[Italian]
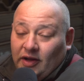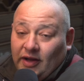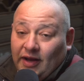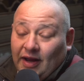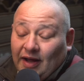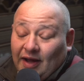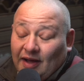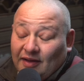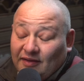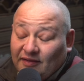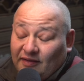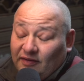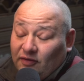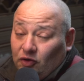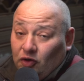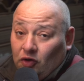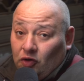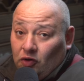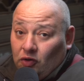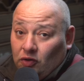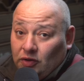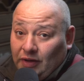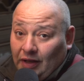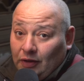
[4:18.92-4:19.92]
I ragazzi
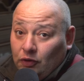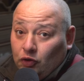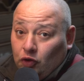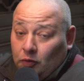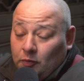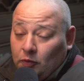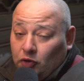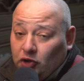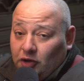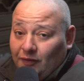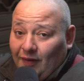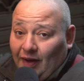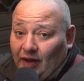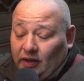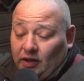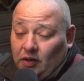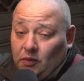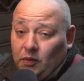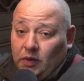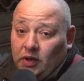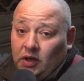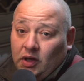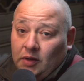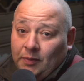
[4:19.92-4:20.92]
sono tanto motivati,
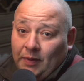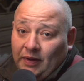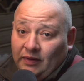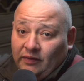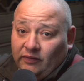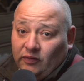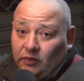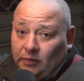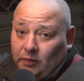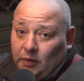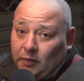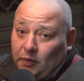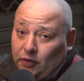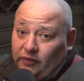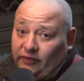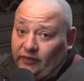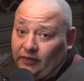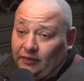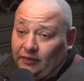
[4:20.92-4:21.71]
quindi penso proprio di